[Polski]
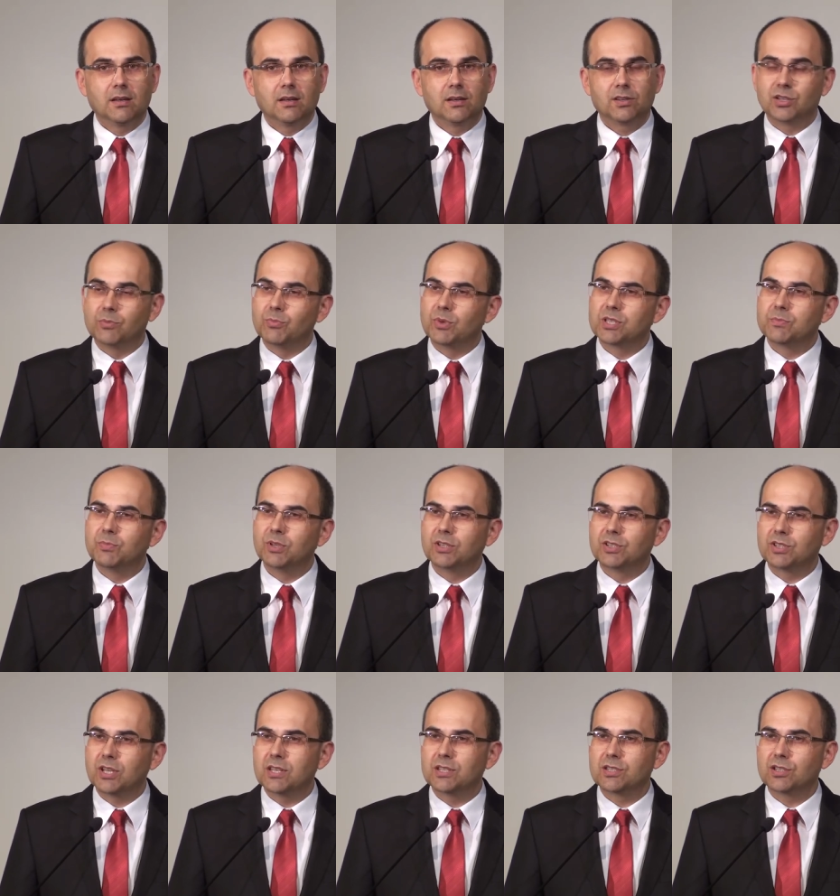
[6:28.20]
że my zbyt
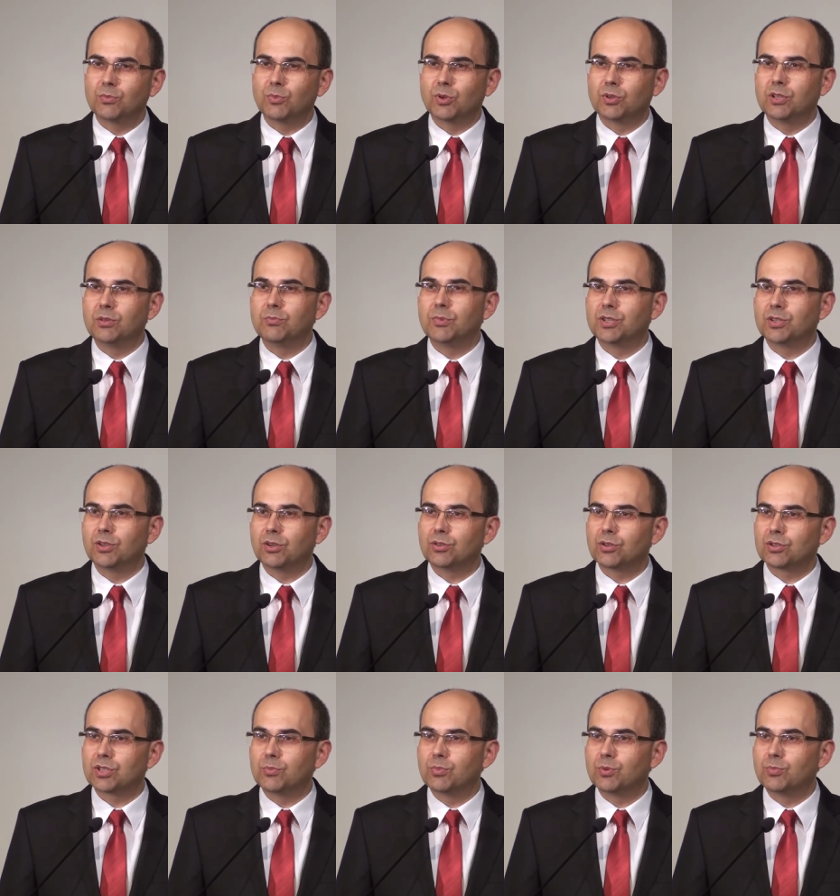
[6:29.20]
często modlimy się o to,
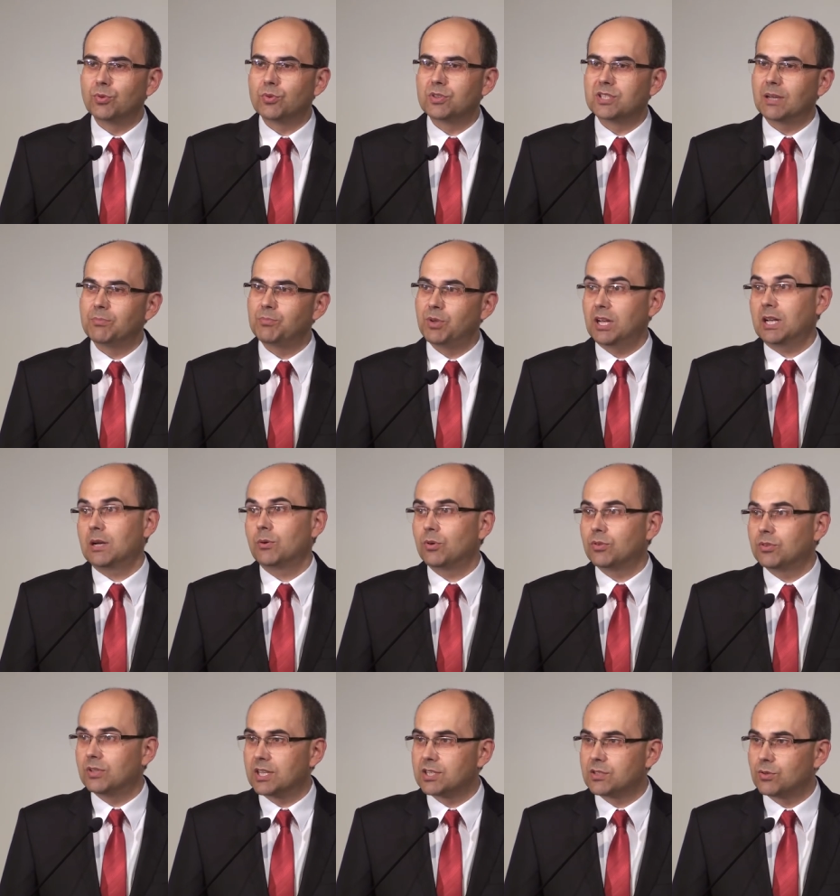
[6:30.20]
żeby Bóg zabierał
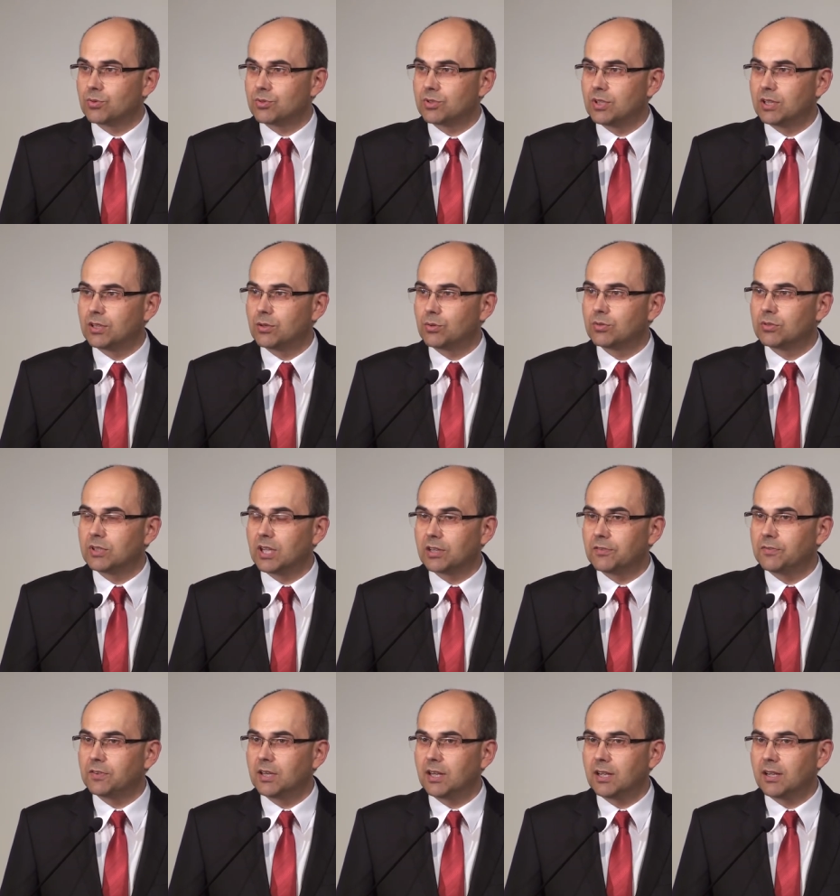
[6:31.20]
od nas różne trudne
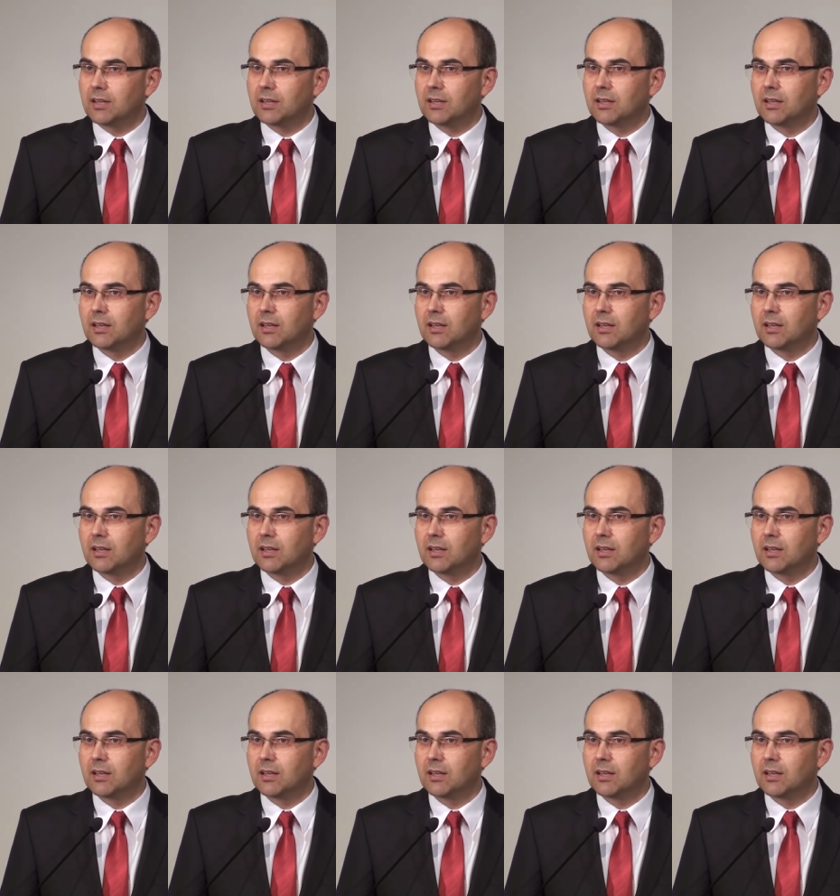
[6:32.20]
chwile,